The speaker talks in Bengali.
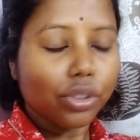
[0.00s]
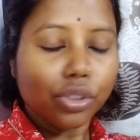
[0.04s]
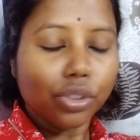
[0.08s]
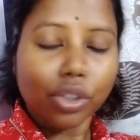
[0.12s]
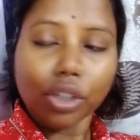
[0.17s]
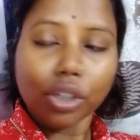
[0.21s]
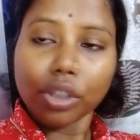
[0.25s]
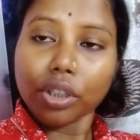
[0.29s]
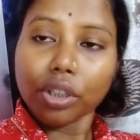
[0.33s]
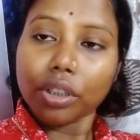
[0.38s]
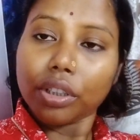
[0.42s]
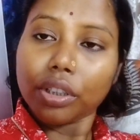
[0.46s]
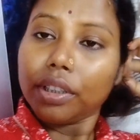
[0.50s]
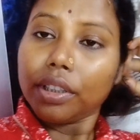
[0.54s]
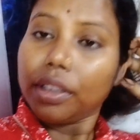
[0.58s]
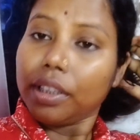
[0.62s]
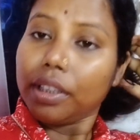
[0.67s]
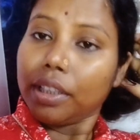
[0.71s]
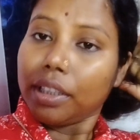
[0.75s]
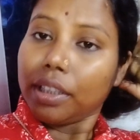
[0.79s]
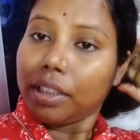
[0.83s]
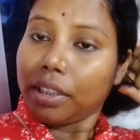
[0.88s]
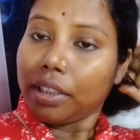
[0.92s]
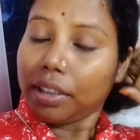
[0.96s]
তো চলো
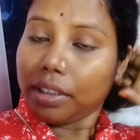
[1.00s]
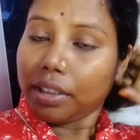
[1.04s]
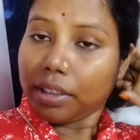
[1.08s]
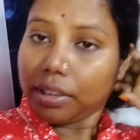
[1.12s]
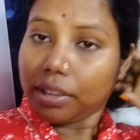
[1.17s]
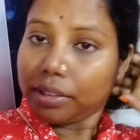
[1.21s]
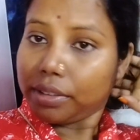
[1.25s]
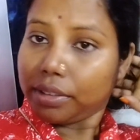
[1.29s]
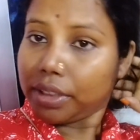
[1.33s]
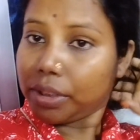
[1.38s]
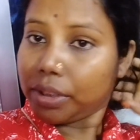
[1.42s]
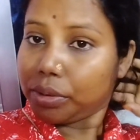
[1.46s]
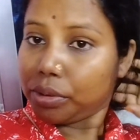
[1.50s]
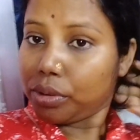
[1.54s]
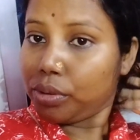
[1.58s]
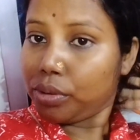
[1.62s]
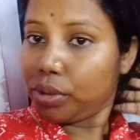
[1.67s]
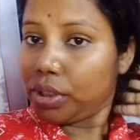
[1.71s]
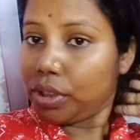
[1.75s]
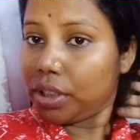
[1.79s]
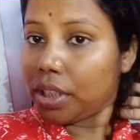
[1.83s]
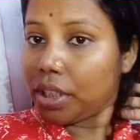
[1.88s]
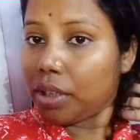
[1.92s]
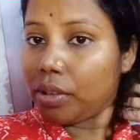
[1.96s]
যেহেতু
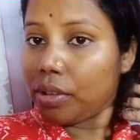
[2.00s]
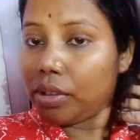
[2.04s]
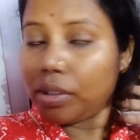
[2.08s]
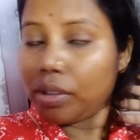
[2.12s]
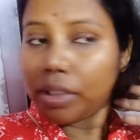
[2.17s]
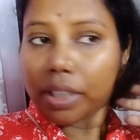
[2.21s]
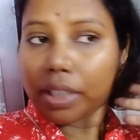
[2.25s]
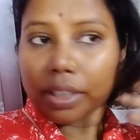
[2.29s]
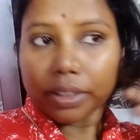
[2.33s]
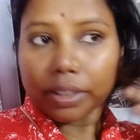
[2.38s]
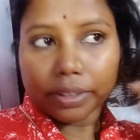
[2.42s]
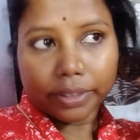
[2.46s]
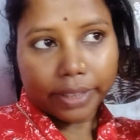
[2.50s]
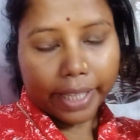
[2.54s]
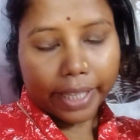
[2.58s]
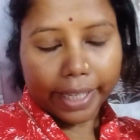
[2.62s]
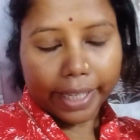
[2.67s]
লুচিটা হলো না